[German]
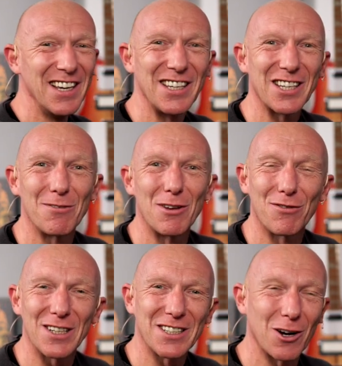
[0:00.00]
ich kann mich
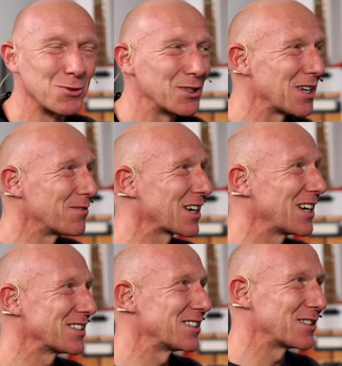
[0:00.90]
fast kaum
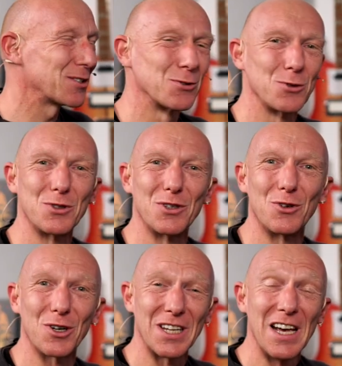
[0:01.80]
zusammenreißen, es ist so süß
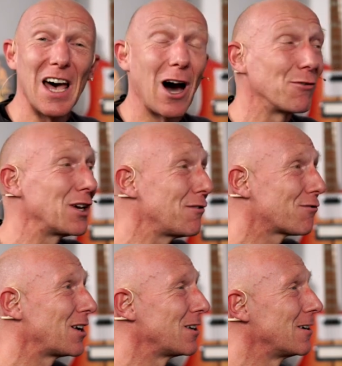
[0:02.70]
geworden. Auf jeden
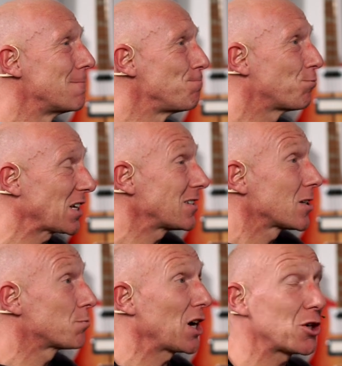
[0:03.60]
Fall, ähm, das ist
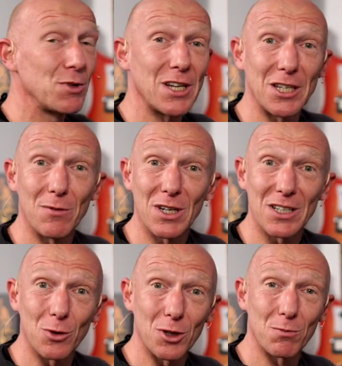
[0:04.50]
das Beispiel, an dem wir
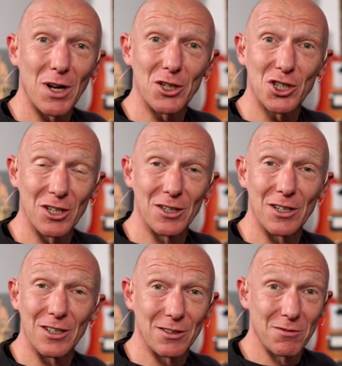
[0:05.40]
das heute mal
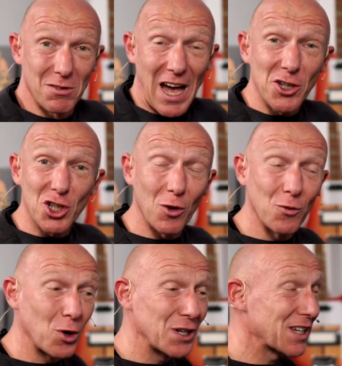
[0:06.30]
äh,
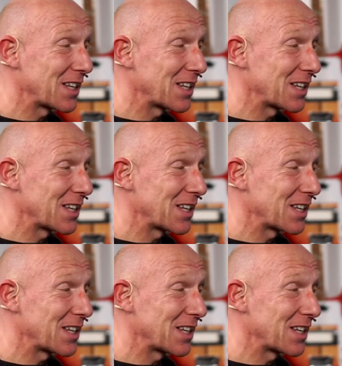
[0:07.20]
anschauen wollen, das